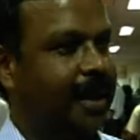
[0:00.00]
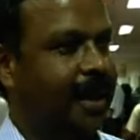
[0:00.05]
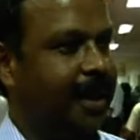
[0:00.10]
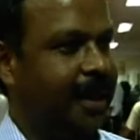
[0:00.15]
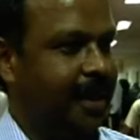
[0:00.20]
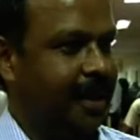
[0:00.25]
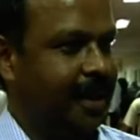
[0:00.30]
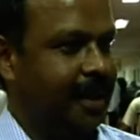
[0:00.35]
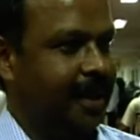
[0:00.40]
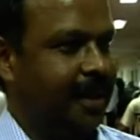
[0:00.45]

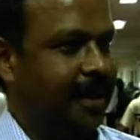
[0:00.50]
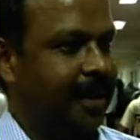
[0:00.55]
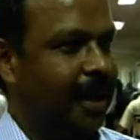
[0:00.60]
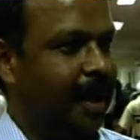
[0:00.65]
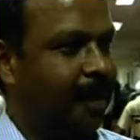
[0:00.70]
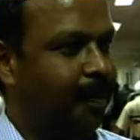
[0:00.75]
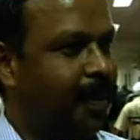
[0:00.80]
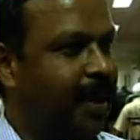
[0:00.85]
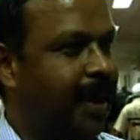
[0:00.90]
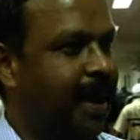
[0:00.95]
ये
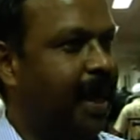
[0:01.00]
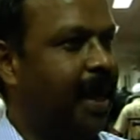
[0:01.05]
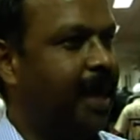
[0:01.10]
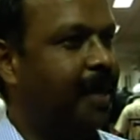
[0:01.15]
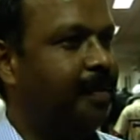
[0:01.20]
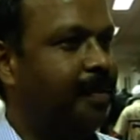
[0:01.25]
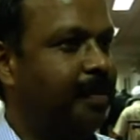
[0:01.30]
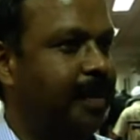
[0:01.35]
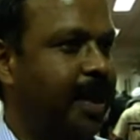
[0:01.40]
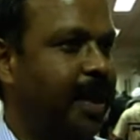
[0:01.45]
अपने
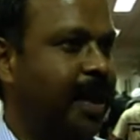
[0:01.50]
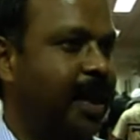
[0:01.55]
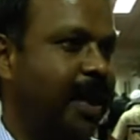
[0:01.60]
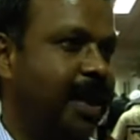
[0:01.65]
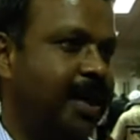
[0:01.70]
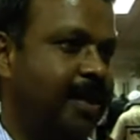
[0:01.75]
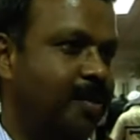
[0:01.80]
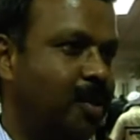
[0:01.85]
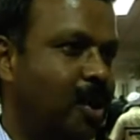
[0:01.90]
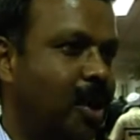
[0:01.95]
आप में
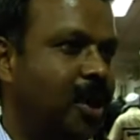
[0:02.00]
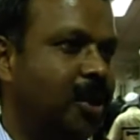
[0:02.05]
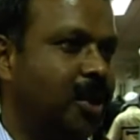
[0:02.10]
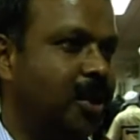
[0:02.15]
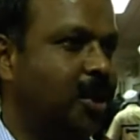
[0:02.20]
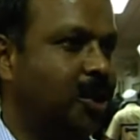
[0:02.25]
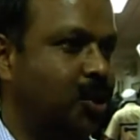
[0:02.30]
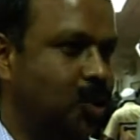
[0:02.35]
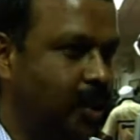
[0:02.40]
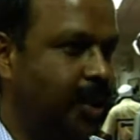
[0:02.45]
एक
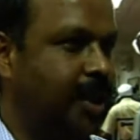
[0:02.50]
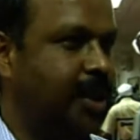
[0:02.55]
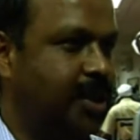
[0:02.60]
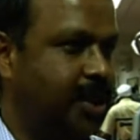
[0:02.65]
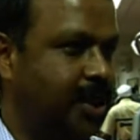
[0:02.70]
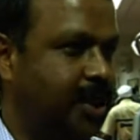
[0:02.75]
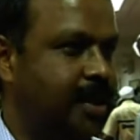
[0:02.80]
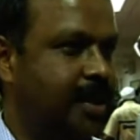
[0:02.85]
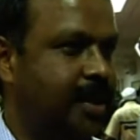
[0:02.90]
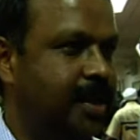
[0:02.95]
बहुत ही यूनिक
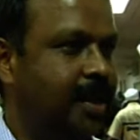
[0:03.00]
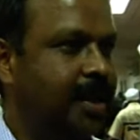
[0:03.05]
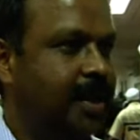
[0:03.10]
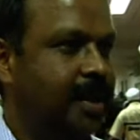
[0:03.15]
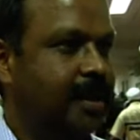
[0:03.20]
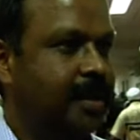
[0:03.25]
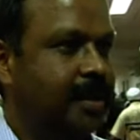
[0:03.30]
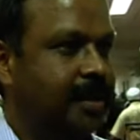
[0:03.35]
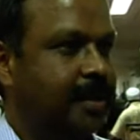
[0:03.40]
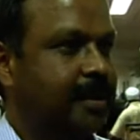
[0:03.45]
चीज़
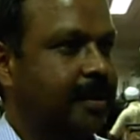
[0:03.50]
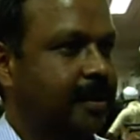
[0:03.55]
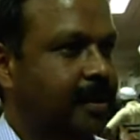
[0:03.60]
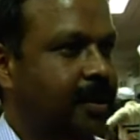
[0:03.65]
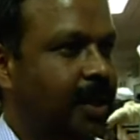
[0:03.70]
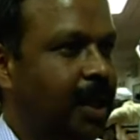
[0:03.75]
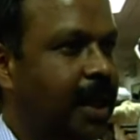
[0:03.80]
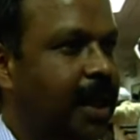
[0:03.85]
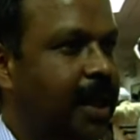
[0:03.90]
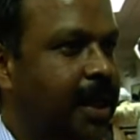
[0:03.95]

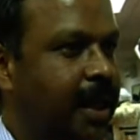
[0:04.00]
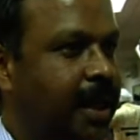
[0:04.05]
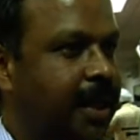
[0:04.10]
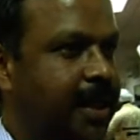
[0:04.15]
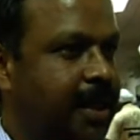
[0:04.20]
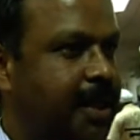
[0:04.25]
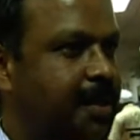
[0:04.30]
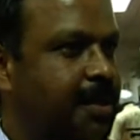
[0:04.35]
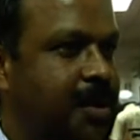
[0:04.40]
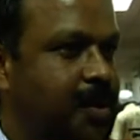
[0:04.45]
दिल्ली के
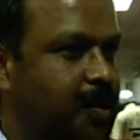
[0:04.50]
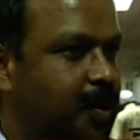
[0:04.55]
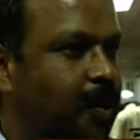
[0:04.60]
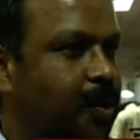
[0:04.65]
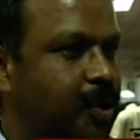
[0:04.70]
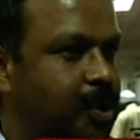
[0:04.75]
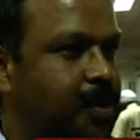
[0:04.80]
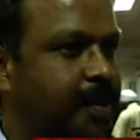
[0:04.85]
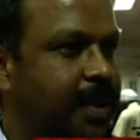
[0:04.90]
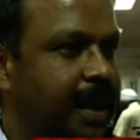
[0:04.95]
किसी भी
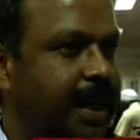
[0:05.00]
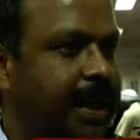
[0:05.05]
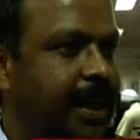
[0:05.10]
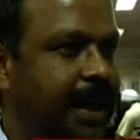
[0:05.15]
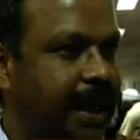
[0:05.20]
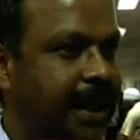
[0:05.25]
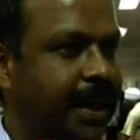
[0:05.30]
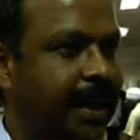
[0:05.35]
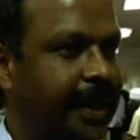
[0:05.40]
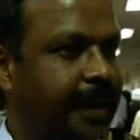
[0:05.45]
स्पोर्ट्समैन
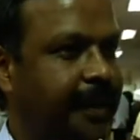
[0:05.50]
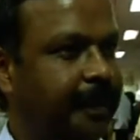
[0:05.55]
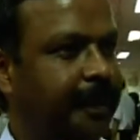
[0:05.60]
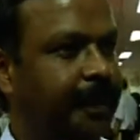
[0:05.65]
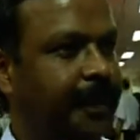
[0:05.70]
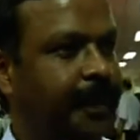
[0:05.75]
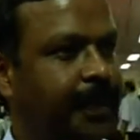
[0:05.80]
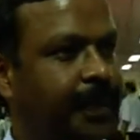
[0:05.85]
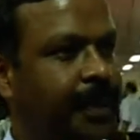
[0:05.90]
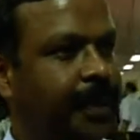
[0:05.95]
के लिए है
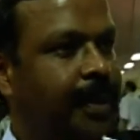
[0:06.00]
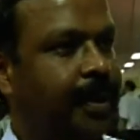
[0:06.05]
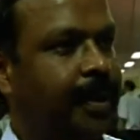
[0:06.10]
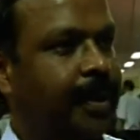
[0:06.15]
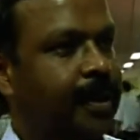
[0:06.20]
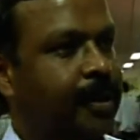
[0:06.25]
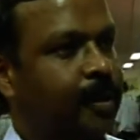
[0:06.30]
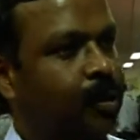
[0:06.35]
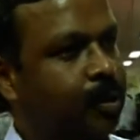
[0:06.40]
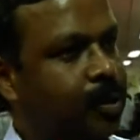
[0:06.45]

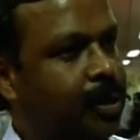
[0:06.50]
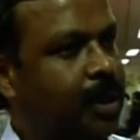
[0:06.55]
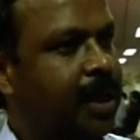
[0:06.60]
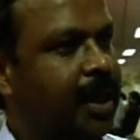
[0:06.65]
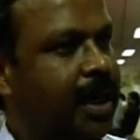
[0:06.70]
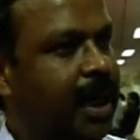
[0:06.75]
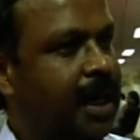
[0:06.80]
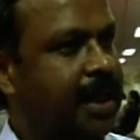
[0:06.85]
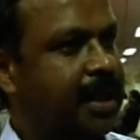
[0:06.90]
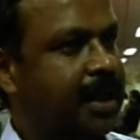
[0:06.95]

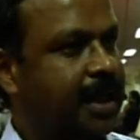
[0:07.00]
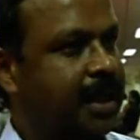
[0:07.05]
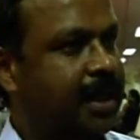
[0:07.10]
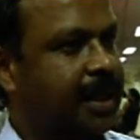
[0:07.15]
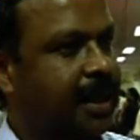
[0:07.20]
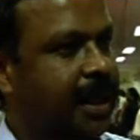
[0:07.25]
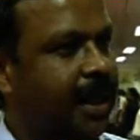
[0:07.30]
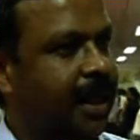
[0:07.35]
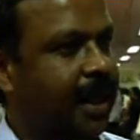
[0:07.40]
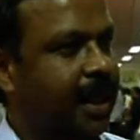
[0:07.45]
दूसरी
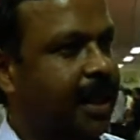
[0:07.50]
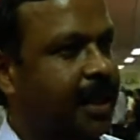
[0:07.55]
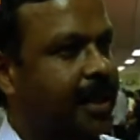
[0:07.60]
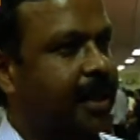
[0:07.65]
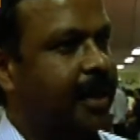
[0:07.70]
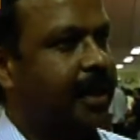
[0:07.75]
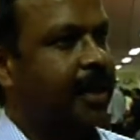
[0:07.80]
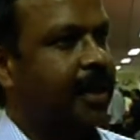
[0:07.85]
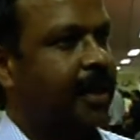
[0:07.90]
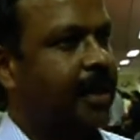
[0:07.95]
खासियत ये है
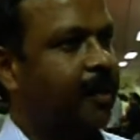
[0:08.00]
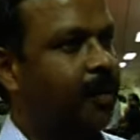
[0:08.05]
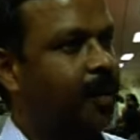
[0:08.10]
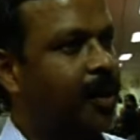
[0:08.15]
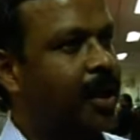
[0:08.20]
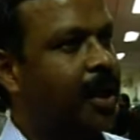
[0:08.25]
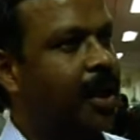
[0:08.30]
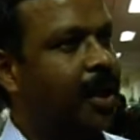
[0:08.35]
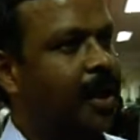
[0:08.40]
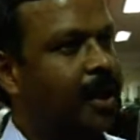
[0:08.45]
कि
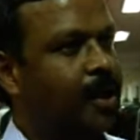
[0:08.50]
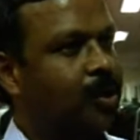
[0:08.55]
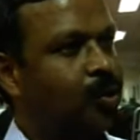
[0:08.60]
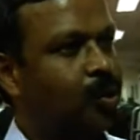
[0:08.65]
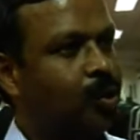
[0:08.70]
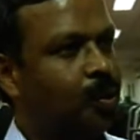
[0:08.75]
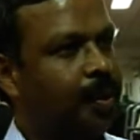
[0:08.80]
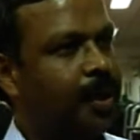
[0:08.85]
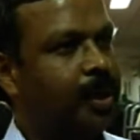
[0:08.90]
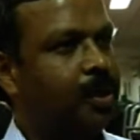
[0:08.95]
वर्ल्ड के
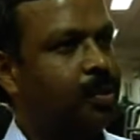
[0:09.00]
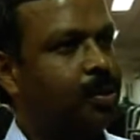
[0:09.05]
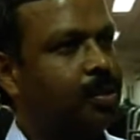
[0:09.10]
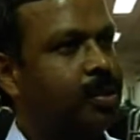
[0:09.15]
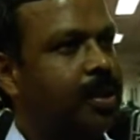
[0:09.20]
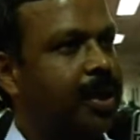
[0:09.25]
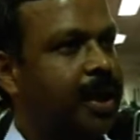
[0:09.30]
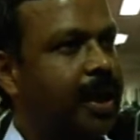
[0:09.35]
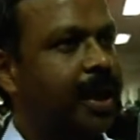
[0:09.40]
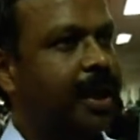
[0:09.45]
जो भी
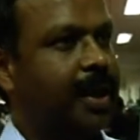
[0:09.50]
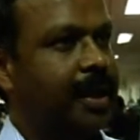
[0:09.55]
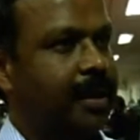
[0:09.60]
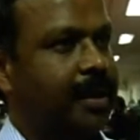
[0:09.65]
दूसरे